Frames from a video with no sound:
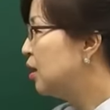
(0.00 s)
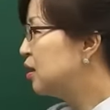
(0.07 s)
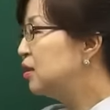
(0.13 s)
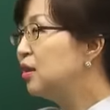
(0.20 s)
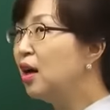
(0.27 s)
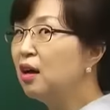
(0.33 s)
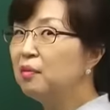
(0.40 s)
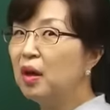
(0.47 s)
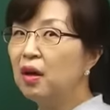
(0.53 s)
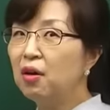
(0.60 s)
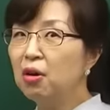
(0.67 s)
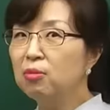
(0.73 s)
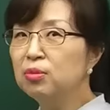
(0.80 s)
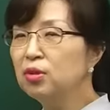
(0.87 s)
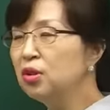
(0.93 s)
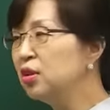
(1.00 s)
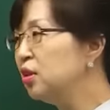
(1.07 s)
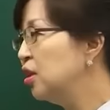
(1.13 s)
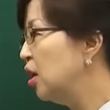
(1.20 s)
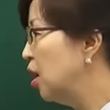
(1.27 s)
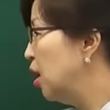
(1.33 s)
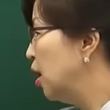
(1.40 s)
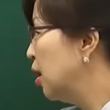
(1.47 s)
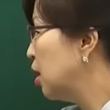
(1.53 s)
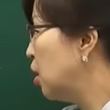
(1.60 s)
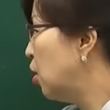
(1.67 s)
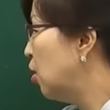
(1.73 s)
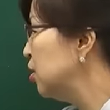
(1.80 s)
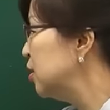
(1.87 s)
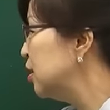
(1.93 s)
그 다음에 여러분,
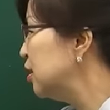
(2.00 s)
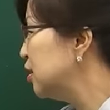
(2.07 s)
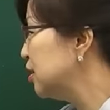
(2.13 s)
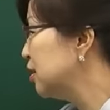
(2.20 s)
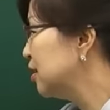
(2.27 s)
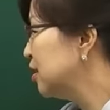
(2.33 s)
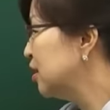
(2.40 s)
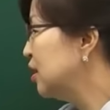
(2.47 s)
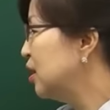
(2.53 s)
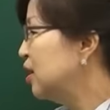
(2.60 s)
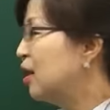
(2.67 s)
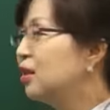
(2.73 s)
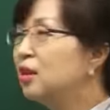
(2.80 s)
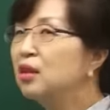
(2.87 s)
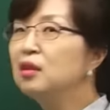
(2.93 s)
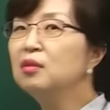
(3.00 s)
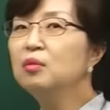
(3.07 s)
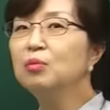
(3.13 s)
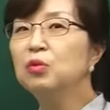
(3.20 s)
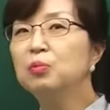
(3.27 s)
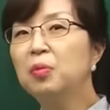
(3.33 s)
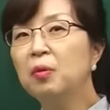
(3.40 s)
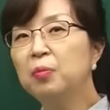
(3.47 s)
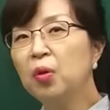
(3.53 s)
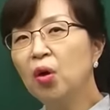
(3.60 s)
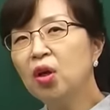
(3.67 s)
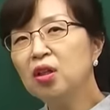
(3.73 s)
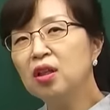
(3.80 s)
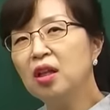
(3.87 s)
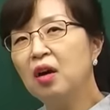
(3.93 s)
거든이라는 문법
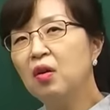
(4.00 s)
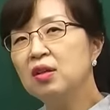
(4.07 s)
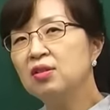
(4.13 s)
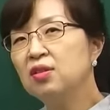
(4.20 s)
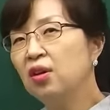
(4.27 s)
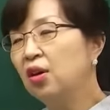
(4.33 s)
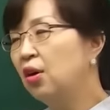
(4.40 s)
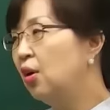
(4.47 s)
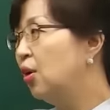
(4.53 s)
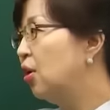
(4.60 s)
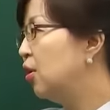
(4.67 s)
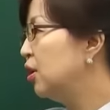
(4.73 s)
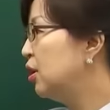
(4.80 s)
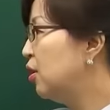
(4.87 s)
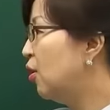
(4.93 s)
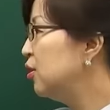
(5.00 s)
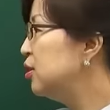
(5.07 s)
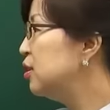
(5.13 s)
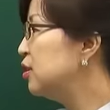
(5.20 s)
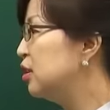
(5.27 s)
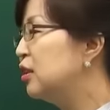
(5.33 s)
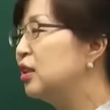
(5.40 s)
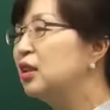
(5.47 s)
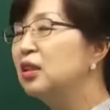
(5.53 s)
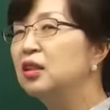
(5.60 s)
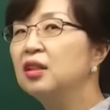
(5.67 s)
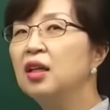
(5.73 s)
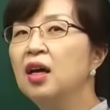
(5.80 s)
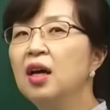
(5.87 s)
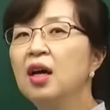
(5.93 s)
표현이 나왔어요. 이
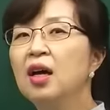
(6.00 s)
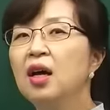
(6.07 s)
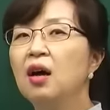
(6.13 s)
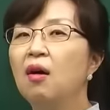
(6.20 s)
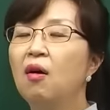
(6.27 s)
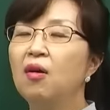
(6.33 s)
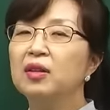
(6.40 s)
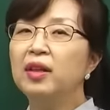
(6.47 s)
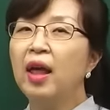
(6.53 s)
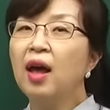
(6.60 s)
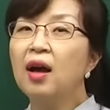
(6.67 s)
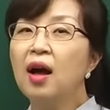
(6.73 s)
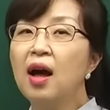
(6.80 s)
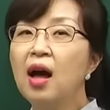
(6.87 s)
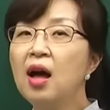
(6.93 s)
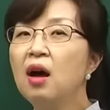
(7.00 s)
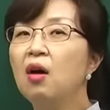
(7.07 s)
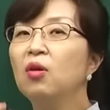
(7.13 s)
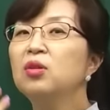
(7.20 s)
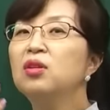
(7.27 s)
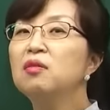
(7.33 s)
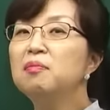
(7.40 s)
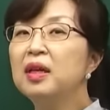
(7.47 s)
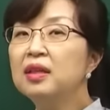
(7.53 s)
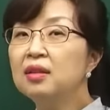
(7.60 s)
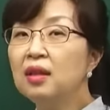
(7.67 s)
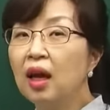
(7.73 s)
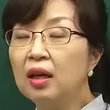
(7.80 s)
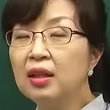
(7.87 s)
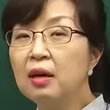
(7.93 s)
거든은 어, 내가 어떤 말을
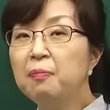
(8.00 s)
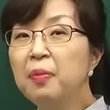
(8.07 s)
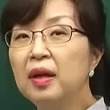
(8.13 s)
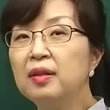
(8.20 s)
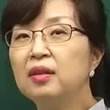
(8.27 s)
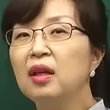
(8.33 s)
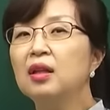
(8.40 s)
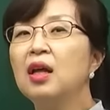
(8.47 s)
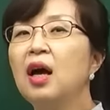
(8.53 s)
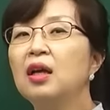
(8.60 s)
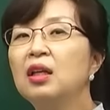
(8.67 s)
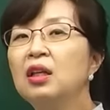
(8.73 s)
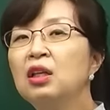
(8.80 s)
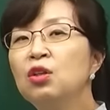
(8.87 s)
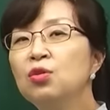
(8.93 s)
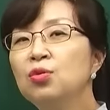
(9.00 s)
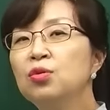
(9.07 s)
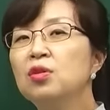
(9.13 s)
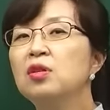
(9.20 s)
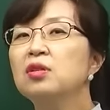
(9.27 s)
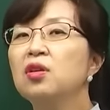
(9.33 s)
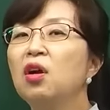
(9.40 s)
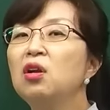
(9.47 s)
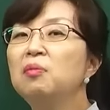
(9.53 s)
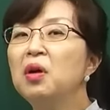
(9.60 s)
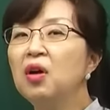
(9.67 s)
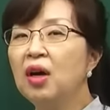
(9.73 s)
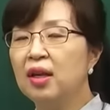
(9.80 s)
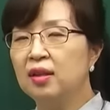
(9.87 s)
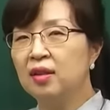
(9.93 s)
대답할 때나 이유를
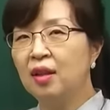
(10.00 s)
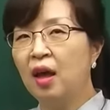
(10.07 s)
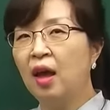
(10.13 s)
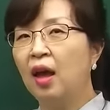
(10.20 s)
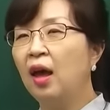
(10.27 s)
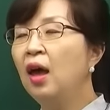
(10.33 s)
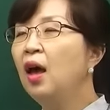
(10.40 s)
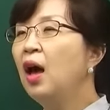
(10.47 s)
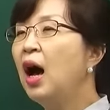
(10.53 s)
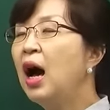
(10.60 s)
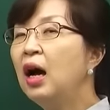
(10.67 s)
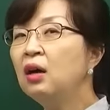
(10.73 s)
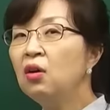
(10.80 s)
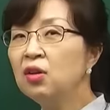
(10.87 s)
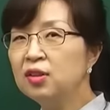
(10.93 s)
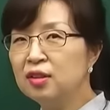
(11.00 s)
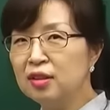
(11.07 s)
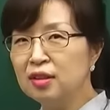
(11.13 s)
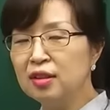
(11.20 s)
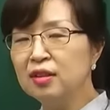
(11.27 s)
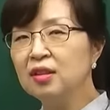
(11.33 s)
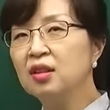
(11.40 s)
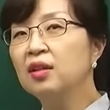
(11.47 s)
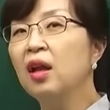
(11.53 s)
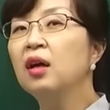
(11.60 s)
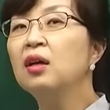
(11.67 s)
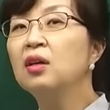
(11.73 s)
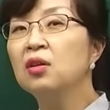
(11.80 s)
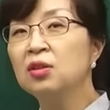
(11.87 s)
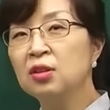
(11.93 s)
설명할 때 하거든,
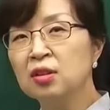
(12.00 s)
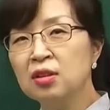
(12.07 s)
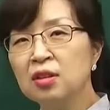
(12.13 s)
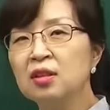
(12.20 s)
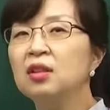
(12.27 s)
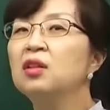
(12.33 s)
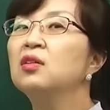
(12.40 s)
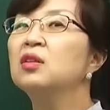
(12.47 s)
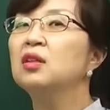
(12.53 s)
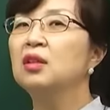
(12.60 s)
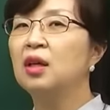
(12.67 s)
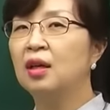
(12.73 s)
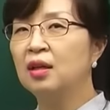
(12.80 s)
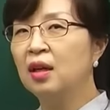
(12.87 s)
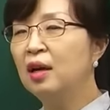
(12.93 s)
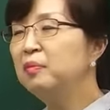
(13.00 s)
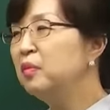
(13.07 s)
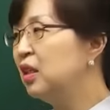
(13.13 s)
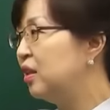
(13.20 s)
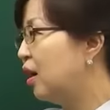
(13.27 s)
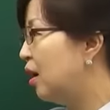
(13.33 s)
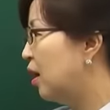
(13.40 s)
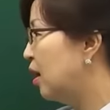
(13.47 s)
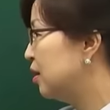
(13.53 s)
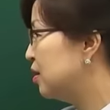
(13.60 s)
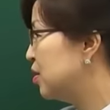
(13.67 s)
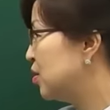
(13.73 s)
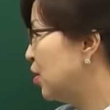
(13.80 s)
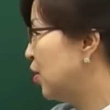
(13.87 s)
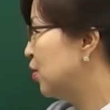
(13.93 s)
그랬거든 이렇게 이야기를 합니다.
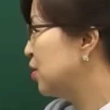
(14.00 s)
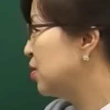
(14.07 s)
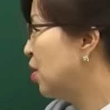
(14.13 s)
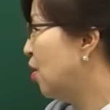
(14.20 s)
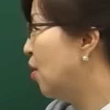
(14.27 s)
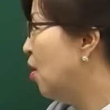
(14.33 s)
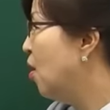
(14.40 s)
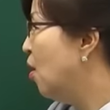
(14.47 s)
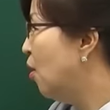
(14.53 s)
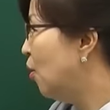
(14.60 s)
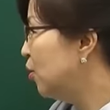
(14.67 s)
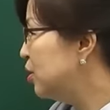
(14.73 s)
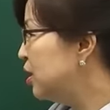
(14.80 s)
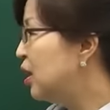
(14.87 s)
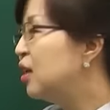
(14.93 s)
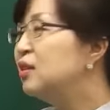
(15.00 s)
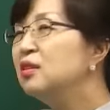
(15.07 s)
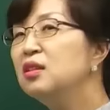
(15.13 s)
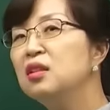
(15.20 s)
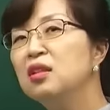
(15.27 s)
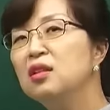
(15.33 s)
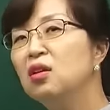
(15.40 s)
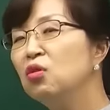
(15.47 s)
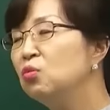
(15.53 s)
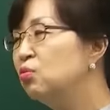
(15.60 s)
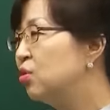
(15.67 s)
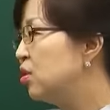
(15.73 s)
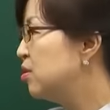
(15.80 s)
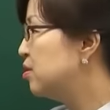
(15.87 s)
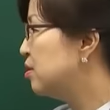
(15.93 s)
그래서 여기서 어디 가는 길이냐고
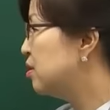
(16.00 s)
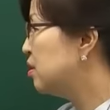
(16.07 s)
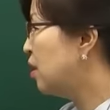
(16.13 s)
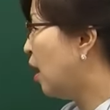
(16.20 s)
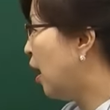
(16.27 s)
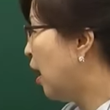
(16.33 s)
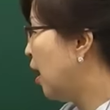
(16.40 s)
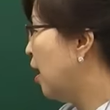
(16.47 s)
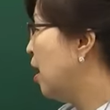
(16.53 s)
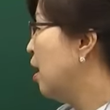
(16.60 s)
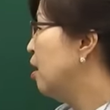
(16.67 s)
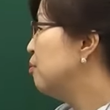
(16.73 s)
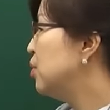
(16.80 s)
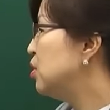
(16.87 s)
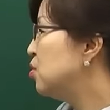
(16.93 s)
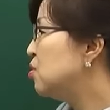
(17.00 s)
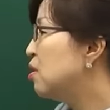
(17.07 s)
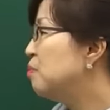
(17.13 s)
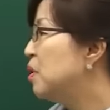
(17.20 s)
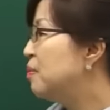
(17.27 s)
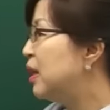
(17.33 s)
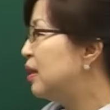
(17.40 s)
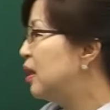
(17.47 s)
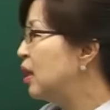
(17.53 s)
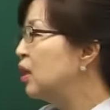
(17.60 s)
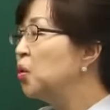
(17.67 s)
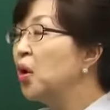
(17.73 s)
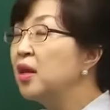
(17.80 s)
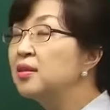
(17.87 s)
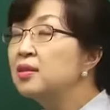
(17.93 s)
물었을 때 민수 선배
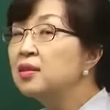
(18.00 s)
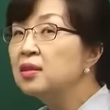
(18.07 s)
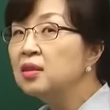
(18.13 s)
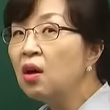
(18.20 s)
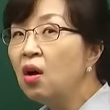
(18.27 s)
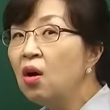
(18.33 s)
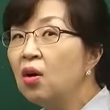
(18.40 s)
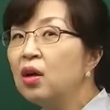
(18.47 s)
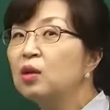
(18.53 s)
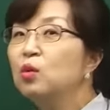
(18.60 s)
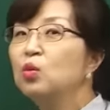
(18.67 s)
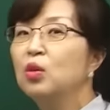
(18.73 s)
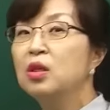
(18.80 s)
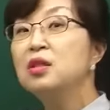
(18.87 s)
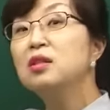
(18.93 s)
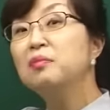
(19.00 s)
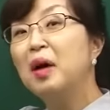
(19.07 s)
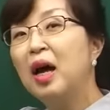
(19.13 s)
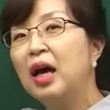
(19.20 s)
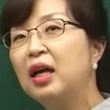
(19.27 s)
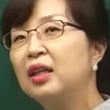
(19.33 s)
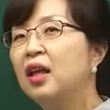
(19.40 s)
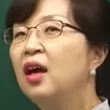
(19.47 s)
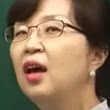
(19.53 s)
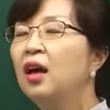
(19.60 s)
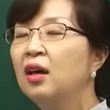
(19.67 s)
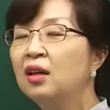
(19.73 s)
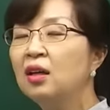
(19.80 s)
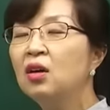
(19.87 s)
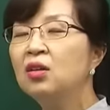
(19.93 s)
만나기로 했어 해도 되지만
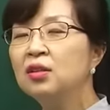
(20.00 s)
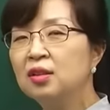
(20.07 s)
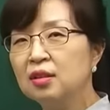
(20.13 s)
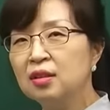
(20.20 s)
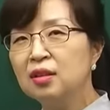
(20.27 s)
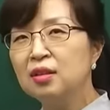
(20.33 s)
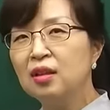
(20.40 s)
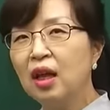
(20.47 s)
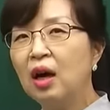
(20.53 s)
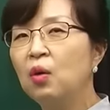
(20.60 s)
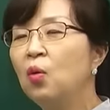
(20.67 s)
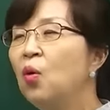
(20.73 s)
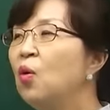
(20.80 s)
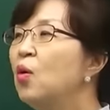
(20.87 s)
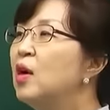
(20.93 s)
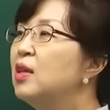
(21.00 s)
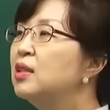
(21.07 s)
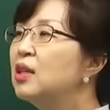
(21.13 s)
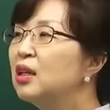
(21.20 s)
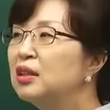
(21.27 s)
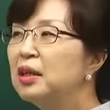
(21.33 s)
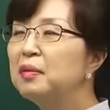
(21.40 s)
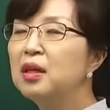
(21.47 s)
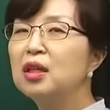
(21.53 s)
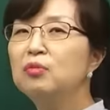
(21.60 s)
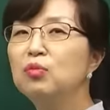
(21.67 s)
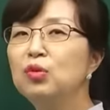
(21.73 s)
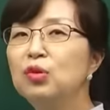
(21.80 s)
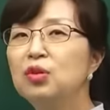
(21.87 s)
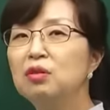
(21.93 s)
했거든 하고 상대방이
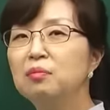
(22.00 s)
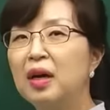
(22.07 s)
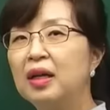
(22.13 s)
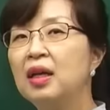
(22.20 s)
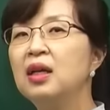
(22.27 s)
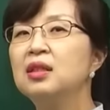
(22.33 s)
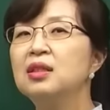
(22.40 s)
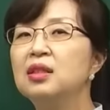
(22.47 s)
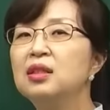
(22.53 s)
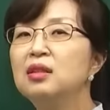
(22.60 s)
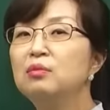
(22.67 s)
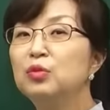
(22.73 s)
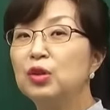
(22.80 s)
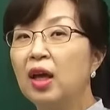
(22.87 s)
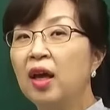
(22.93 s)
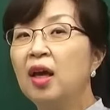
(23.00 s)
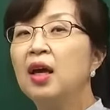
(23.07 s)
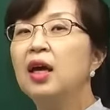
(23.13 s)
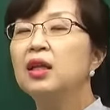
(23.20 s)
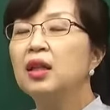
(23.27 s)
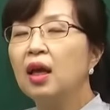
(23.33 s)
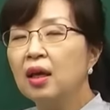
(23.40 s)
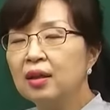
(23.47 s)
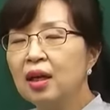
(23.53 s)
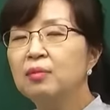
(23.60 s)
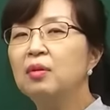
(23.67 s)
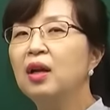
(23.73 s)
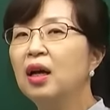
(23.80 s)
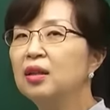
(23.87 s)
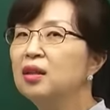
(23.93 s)
묻는 말에 질문에
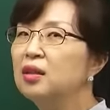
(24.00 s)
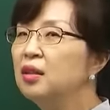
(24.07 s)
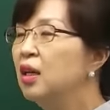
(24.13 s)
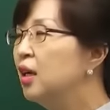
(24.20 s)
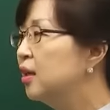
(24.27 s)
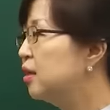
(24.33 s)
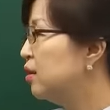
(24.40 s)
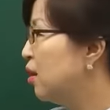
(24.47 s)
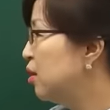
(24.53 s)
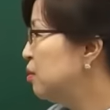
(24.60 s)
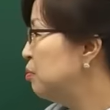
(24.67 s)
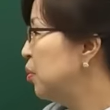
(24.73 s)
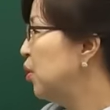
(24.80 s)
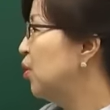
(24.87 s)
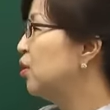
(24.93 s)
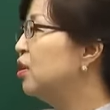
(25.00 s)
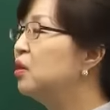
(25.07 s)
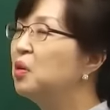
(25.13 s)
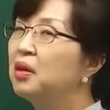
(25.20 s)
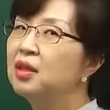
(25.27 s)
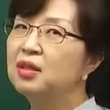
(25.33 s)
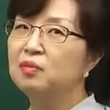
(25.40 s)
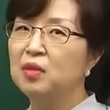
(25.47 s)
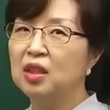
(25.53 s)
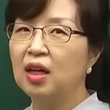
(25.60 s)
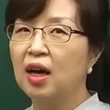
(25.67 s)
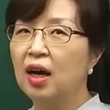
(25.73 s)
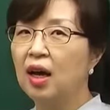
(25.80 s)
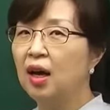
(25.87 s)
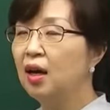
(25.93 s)
대답을 하는 그런 표현이 되겠습니다.